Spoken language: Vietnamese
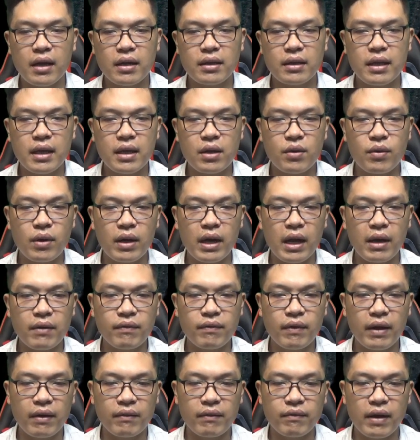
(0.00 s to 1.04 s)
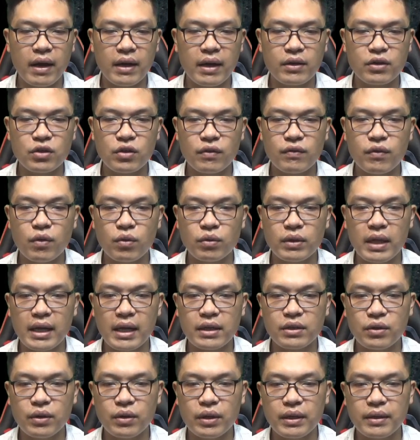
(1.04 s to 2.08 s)
thì quả là vẻ vang cho phụ ta
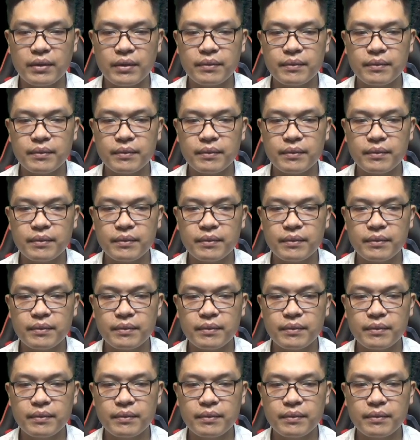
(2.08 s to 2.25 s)
rồi.